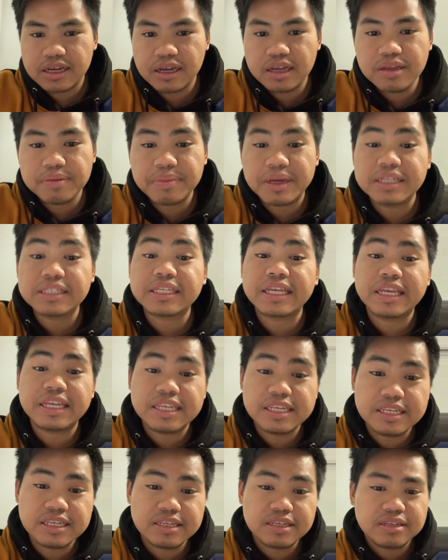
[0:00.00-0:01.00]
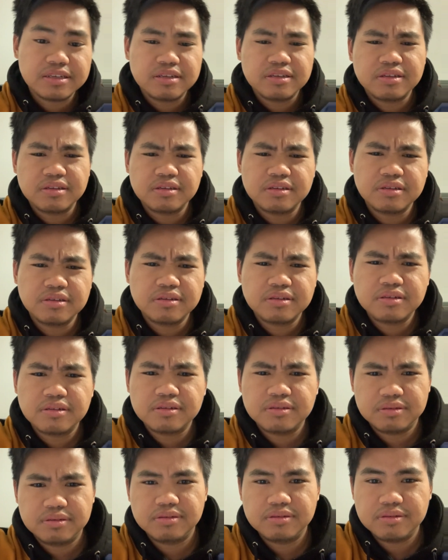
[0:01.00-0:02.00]
eh Masehi
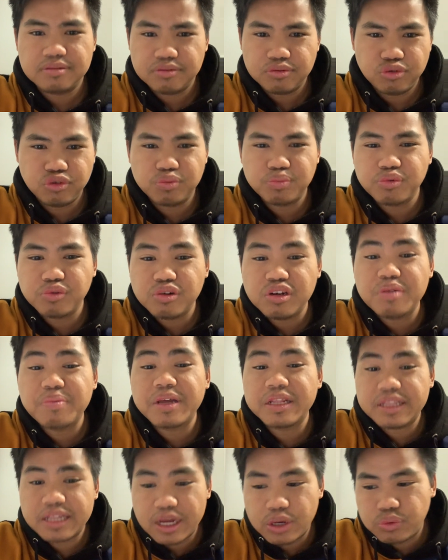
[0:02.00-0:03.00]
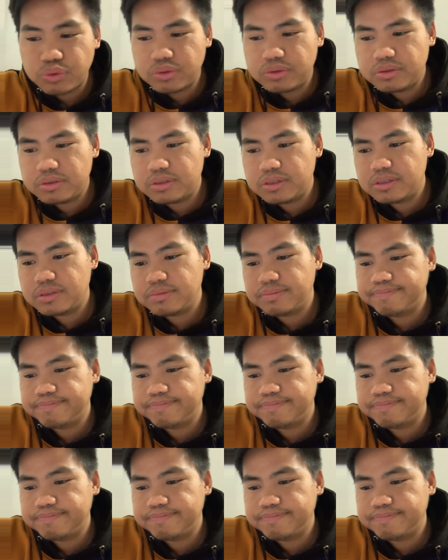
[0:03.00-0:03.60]
75 tahun ya.